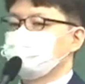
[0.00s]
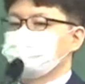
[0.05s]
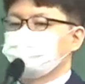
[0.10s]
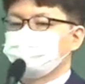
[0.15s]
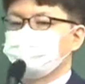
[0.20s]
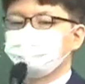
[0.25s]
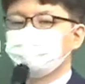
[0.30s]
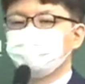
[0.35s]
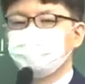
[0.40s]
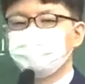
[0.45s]

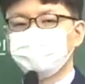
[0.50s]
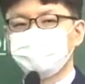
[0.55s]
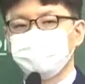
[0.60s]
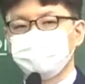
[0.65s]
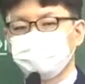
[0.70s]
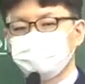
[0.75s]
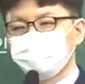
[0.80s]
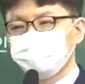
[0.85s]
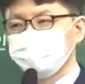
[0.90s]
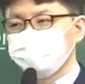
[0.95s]

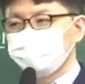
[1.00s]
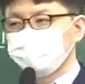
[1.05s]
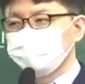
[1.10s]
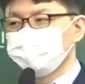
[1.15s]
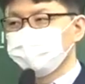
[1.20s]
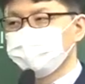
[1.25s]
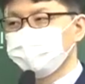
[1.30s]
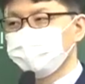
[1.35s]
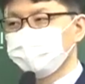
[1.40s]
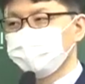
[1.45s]
공무원은
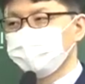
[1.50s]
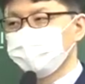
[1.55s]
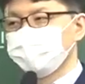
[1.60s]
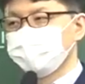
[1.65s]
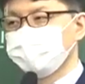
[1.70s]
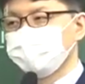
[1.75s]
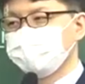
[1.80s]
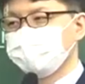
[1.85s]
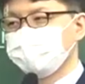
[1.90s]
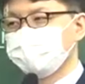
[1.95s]
인문
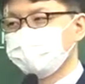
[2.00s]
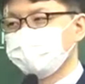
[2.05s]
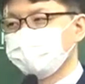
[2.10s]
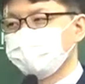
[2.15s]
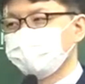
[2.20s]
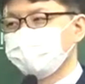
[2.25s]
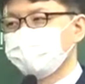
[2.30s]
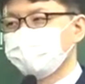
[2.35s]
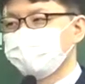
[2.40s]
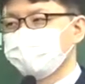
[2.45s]
강의,
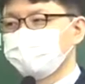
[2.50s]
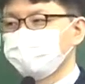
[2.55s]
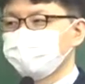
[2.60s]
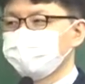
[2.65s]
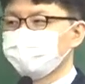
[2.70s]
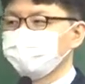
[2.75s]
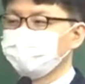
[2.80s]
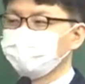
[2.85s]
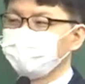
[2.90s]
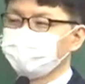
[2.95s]
제가
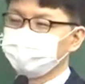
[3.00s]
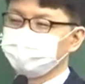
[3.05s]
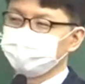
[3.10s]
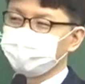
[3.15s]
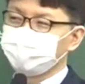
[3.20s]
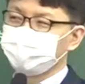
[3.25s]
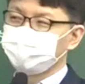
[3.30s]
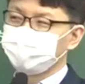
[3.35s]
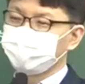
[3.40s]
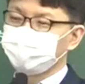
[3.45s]
저번에도 이제
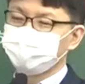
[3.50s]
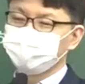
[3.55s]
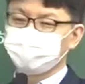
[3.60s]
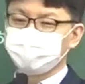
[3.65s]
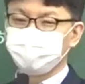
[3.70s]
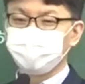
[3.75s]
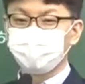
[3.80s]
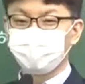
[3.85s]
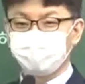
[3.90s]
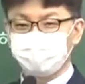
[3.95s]

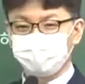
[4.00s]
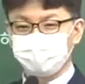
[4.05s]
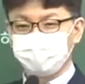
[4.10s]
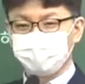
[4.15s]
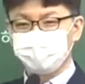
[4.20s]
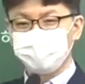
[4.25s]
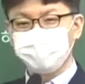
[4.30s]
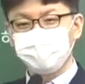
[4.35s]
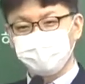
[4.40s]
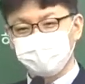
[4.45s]
공무원도
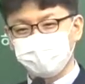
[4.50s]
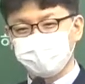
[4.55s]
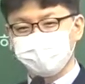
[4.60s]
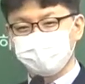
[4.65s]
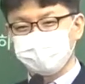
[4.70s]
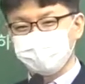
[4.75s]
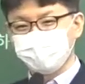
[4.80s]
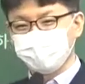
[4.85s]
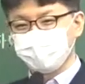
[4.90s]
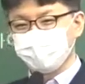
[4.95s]
인문 강의
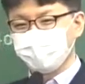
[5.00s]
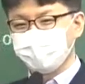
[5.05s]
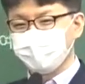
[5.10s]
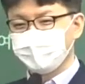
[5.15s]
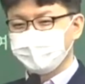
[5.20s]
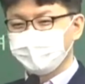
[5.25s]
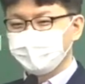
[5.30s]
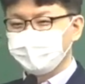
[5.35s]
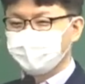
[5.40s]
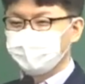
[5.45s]
했는데,
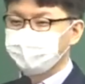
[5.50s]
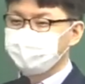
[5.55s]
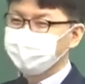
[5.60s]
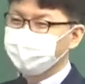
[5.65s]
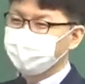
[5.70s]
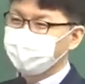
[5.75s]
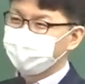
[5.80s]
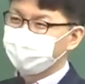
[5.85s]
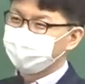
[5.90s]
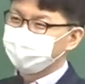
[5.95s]

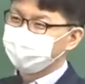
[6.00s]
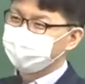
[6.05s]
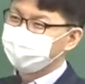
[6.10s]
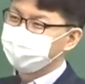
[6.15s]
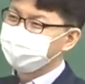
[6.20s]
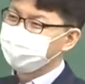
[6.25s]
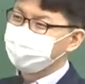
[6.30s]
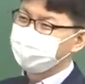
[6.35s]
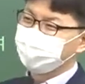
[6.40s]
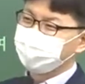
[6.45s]

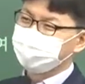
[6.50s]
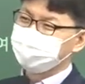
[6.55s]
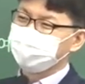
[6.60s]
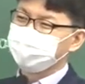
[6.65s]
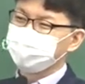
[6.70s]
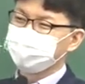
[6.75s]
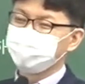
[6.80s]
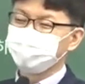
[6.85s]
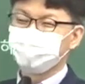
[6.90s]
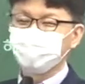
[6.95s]
인문 강의 저는
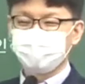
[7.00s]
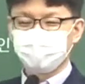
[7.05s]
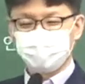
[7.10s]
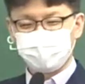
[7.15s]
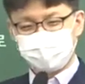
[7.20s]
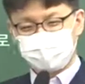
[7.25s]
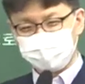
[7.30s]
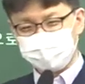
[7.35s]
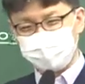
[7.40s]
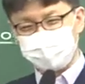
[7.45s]
이제 의욕이
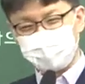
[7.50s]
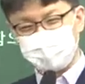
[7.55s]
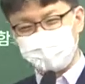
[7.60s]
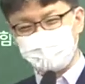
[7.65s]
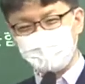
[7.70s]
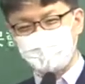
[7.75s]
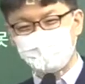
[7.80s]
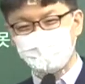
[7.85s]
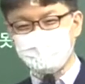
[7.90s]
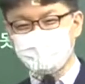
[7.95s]
좀
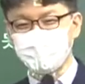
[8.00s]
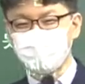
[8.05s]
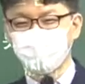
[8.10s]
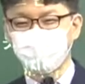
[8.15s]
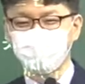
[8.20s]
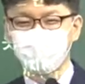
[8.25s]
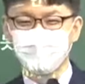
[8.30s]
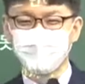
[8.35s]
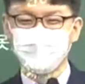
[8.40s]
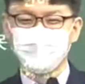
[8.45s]
넘치죠. 이제
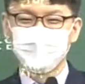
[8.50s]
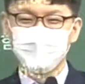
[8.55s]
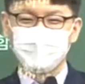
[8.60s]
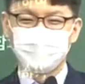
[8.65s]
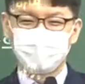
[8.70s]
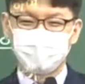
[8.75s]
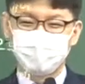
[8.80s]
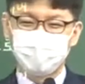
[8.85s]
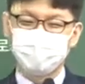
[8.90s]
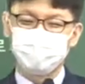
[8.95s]

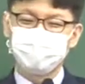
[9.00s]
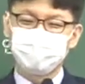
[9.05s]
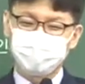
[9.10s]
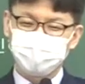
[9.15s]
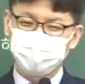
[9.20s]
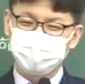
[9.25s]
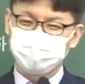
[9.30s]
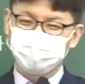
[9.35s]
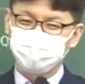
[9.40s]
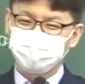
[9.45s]
반드시
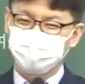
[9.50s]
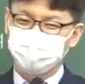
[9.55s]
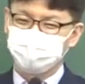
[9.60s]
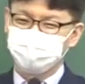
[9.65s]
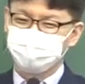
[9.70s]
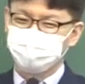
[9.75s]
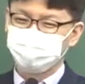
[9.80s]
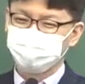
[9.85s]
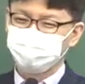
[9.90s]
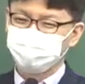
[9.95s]
알아야 된다
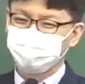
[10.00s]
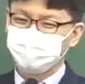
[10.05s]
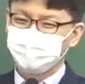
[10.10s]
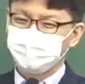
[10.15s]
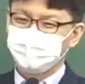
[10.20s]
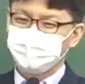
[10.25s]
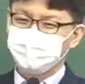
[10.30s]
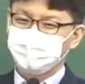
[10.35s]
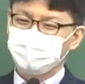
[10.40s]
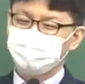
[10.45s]
해서
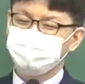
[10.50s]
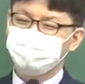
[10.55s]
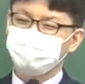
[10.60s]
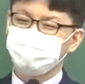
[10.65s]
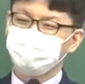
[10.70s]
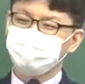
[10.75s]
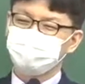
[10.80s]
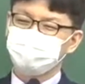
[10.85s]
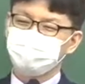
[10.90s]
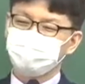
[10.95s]

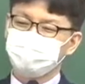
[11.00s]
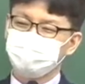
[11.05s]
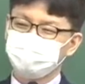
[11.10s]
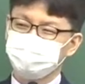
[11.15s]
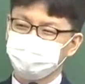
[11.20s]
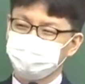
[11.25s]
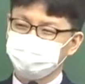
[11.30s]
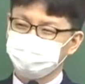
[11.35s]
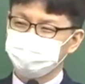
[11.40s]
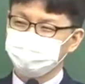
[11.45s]
사실은 이야기를
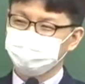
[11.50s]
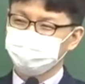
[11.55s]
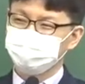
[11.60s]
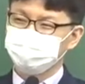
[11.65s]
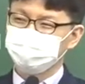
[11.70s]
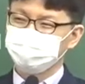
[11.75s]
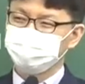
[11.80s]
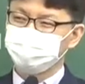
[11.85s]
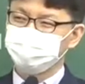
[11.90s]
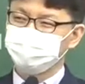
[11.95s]

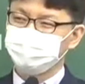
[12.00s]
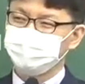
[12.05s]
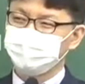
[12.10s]
드렸더니